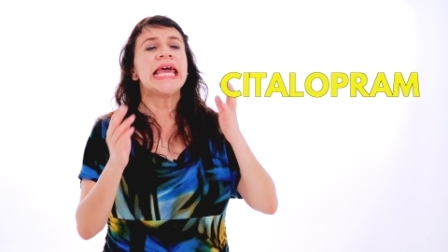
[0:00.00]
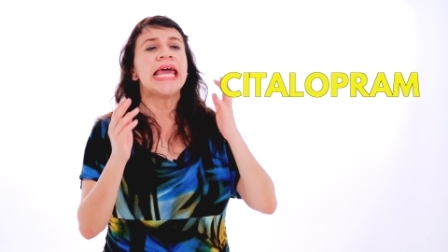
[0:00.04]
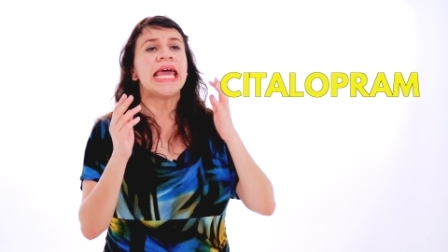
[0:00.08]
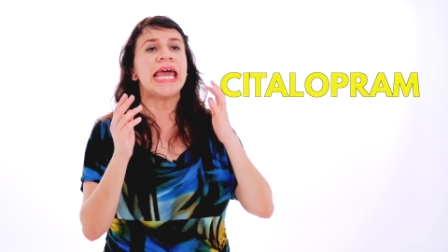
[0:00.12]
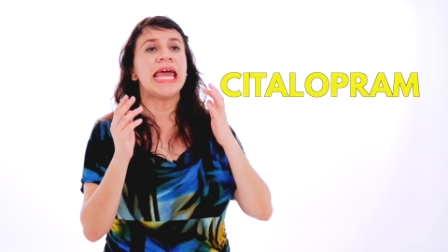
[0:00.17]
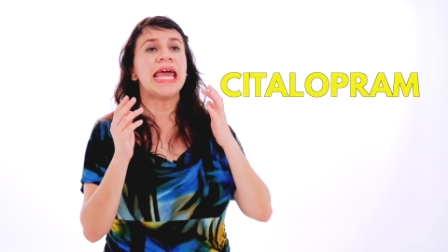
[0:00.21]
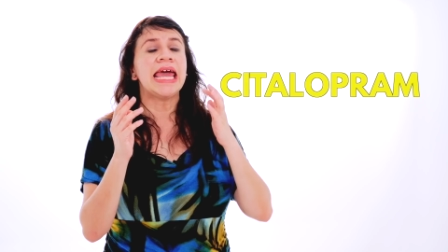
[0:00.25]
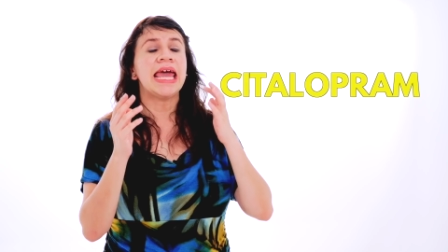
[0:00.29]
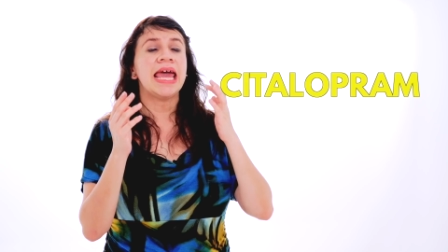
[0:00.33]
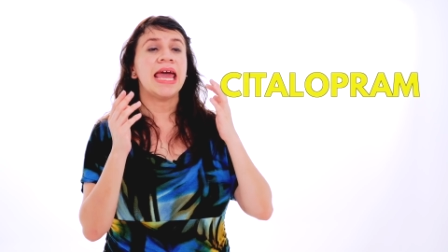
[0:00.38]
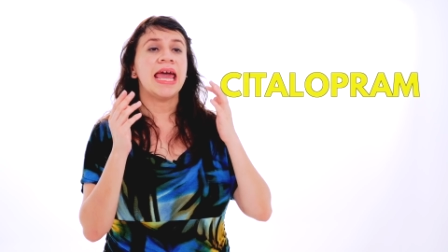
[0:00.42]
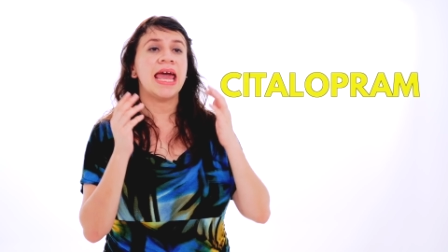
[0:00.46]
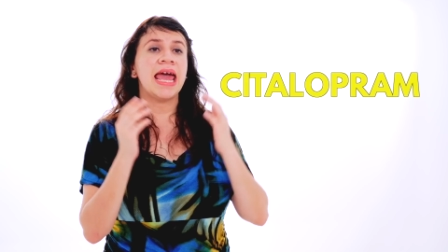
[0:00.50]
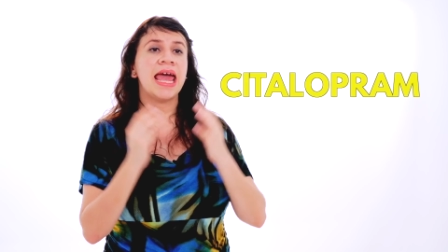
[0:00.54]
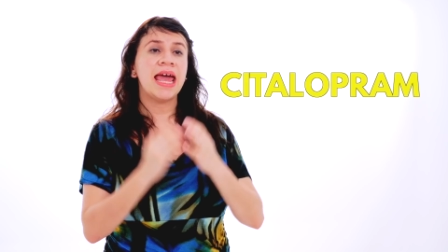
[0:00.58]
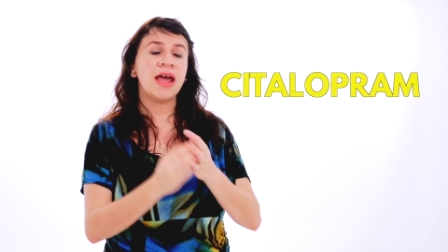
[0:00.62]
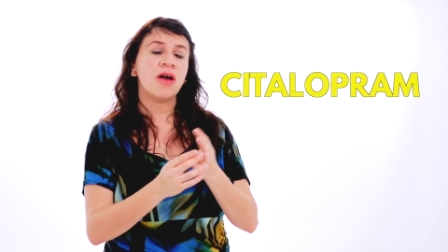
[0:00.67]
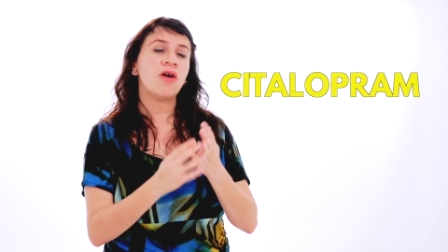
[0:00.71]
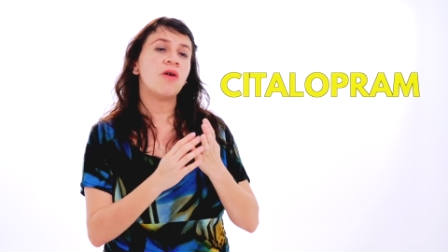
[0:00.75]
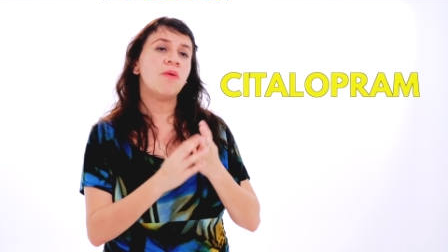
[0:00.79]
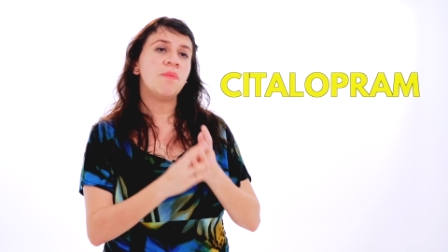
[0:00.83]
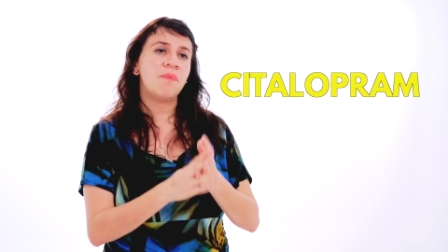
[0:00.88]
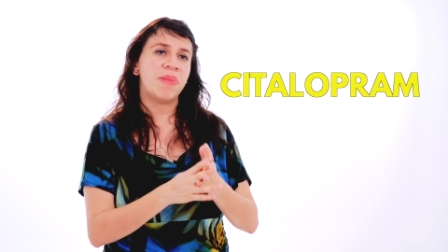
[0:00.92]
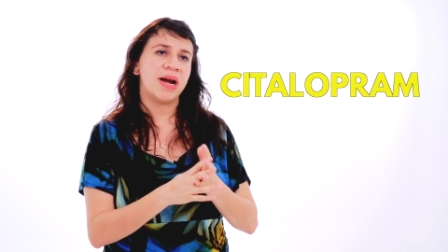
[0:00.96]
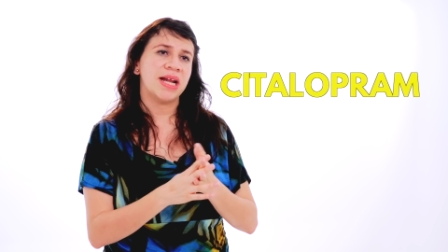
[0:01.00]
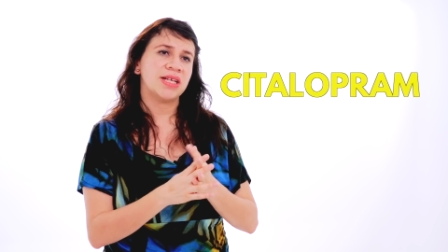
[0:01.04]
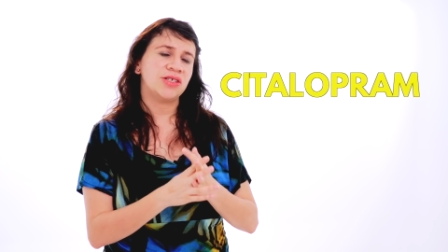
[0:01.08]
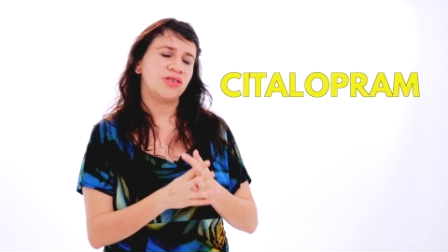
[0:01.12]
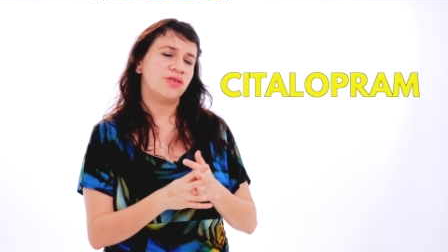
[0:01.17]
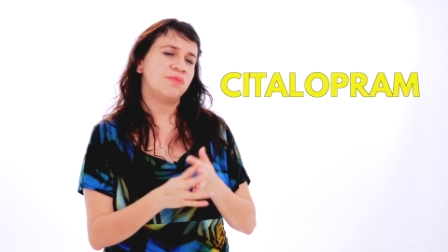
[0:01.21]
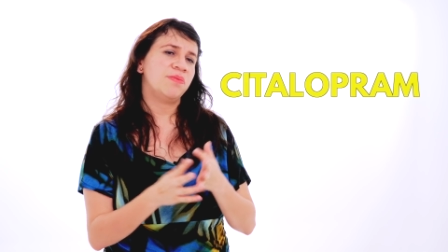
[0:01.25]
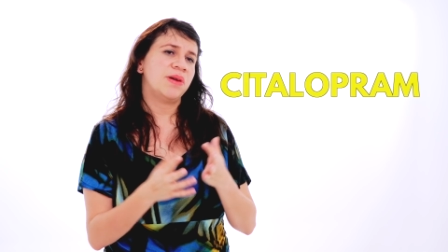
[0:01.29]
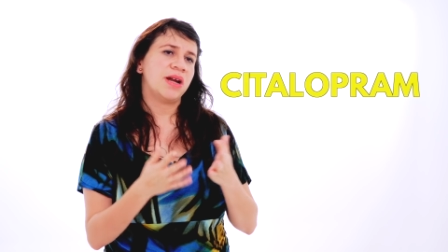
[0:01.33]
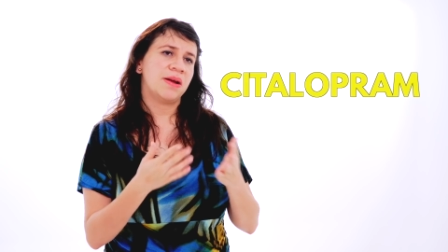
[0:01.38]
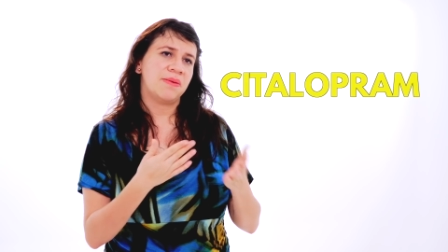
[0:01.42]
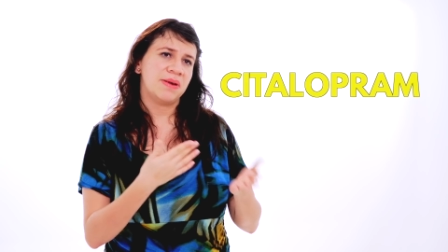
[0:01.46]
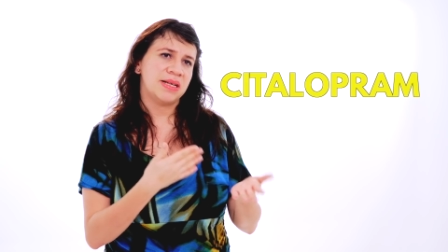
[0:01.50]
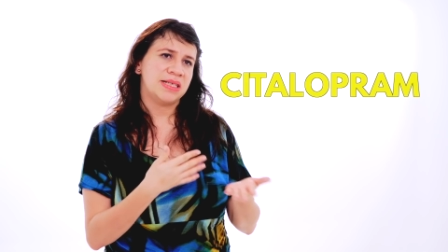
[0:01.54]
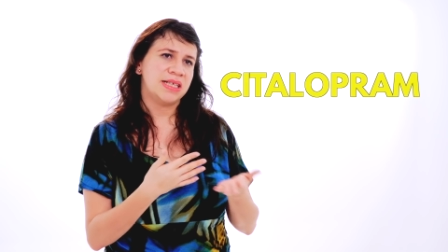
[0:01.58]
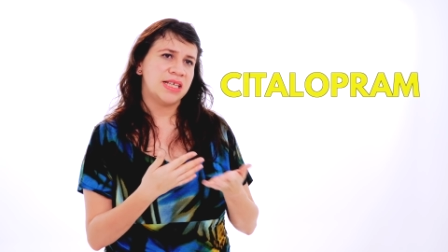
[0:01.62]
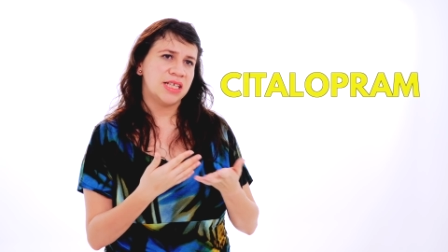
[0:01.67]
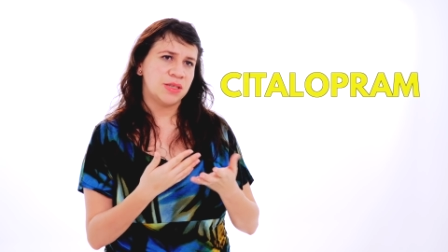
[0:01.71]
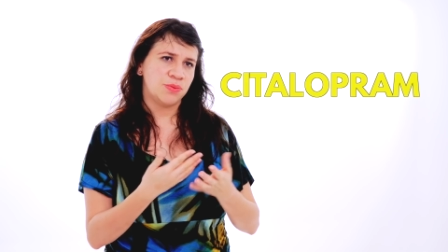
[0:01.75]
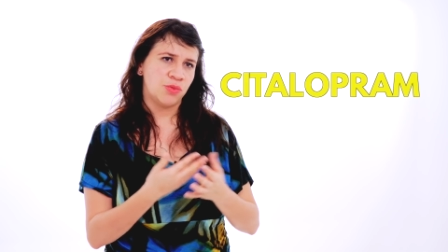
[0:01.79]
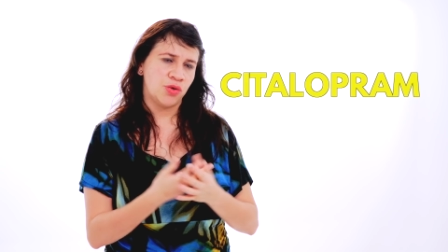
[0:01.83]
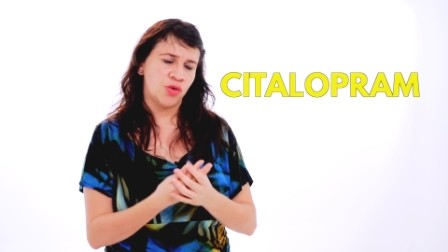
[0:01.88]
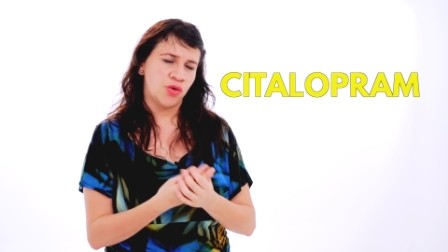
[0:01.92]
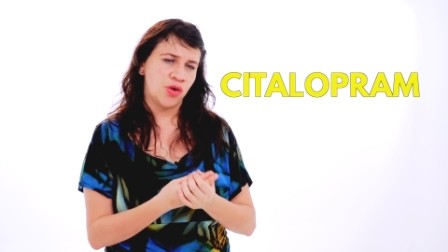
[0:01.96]
eh, en comparación para ver
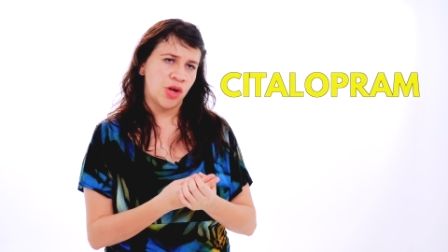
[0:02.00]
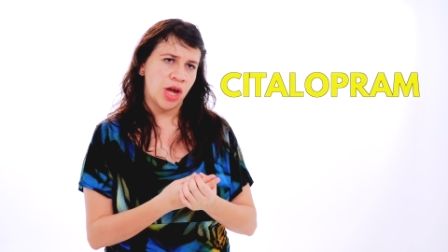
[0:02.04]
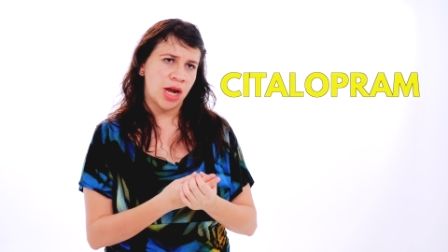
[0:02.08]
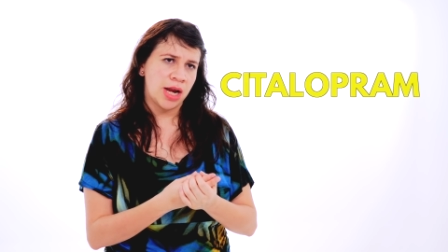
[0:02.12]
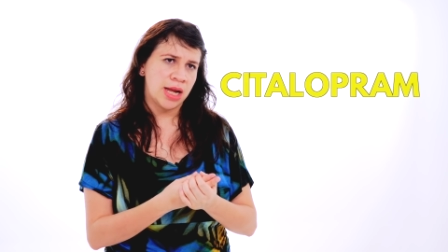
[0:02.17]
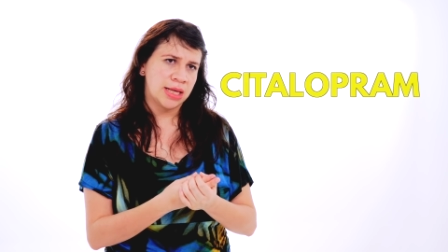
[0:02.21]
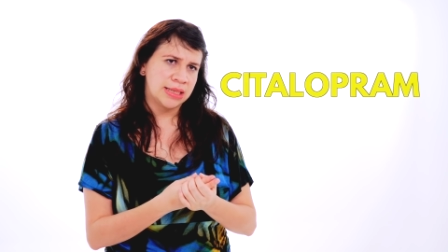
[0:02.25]
si disminuía